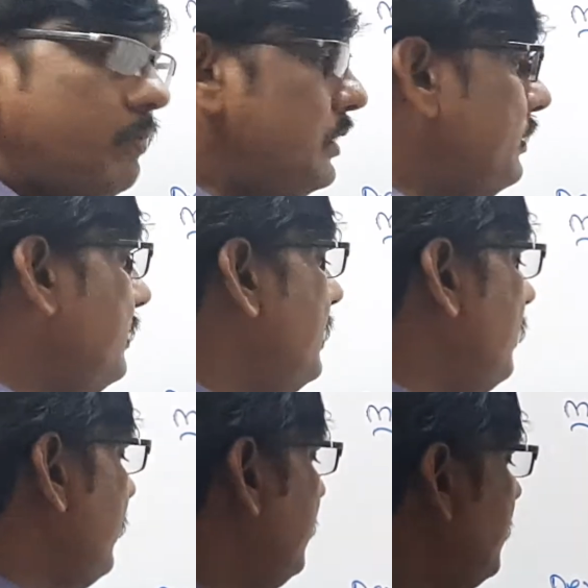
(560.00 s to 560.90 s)
మరి
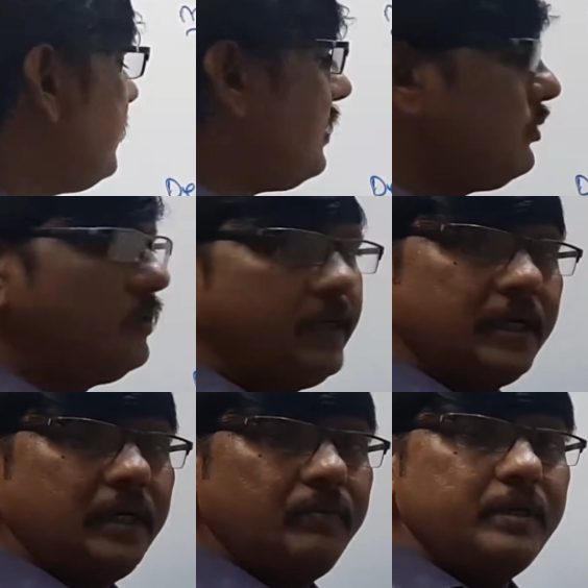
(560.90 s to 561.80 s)
దీంట్లో ఏం చేశారు
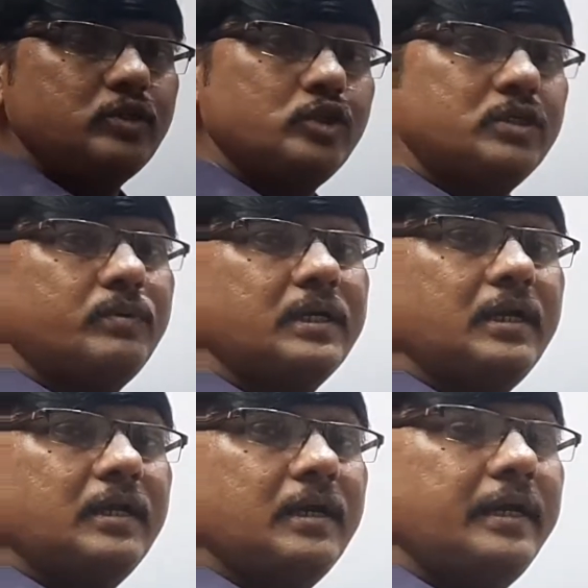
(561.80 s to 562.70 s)
ఇక్కడ డిమెరిట్స్
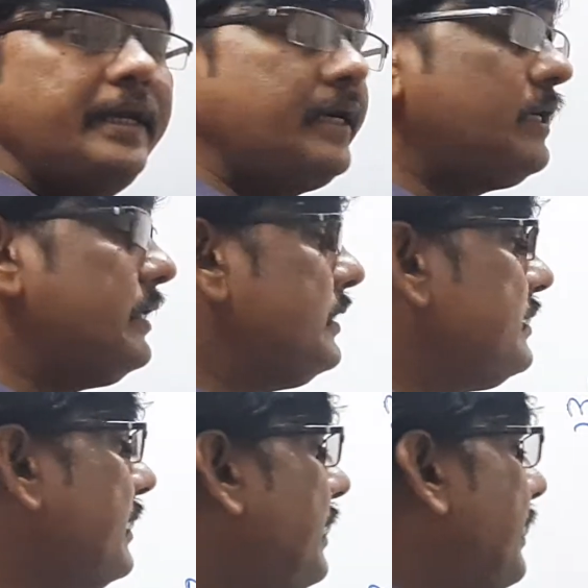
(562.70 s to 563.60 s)
వచ్చినప్పటికల్లా ఇక్కడ ఏం
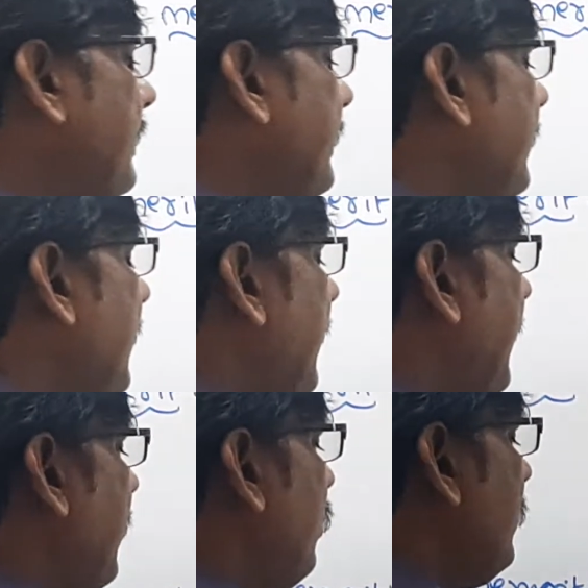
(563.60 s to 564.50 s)
చేశారంటే
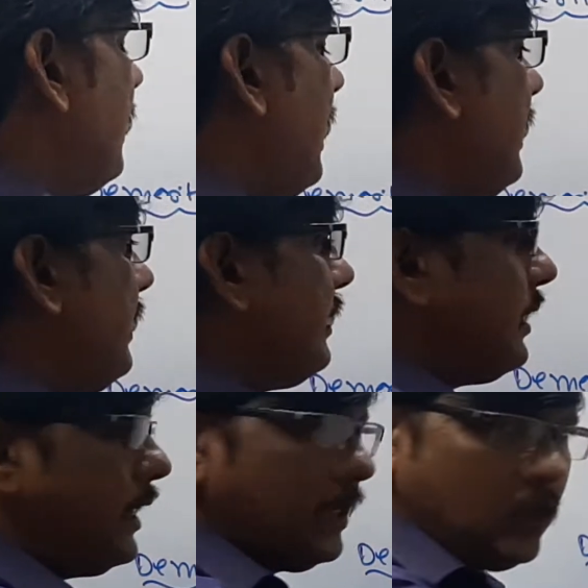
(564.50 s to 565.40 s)
హీ కుడ్ నాట్
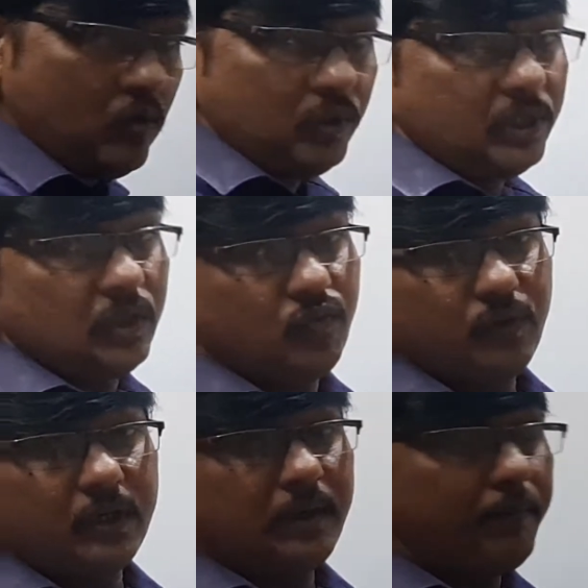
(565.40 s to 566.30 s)
అకౌంట్ ఫర్